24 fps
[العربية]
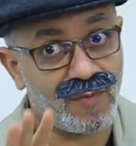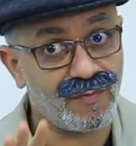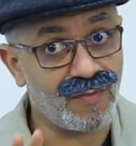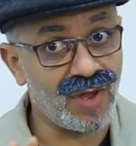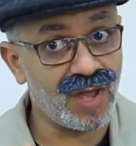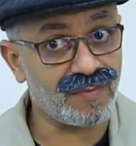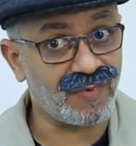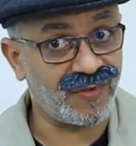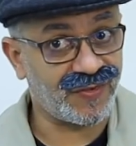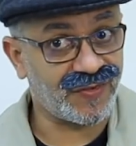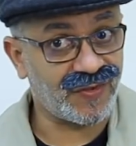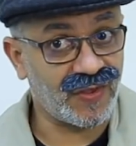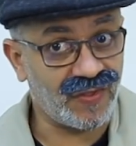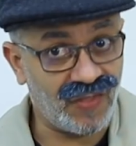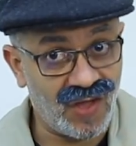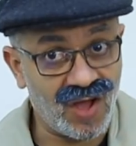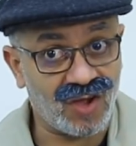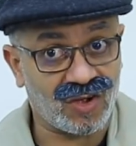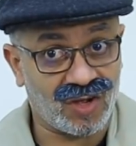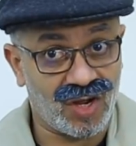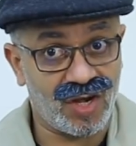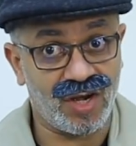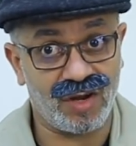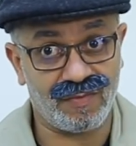من باب
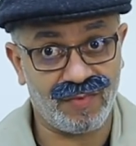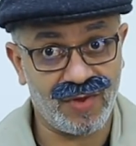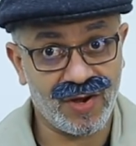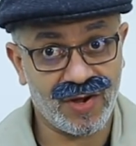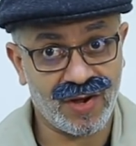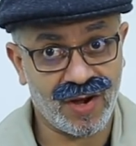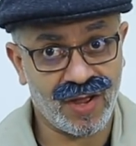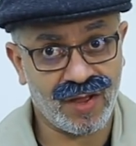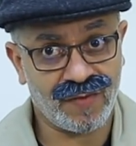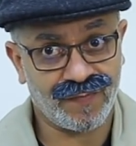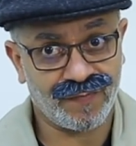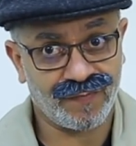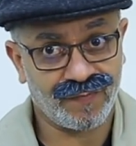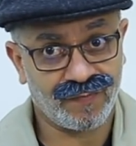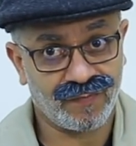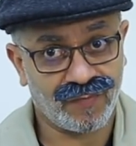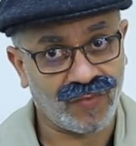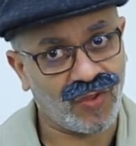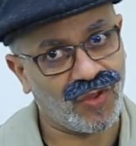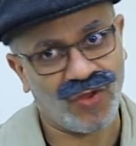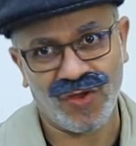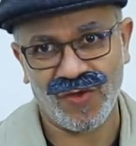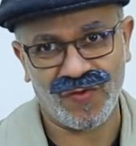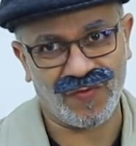الصداقه اللي بينا
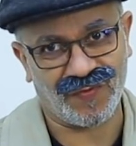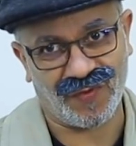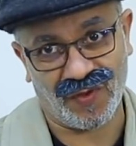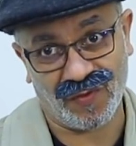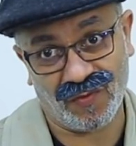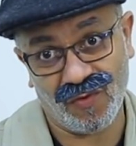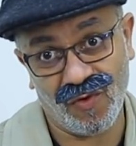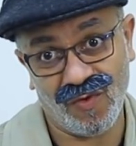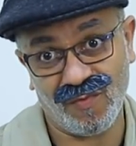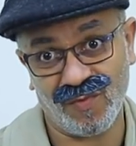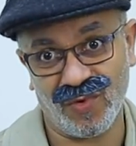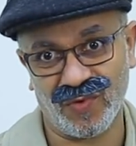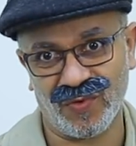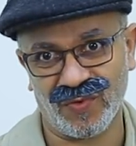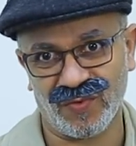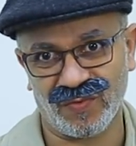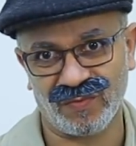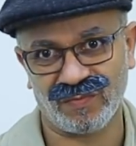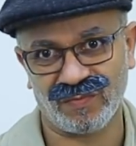انت تؤمر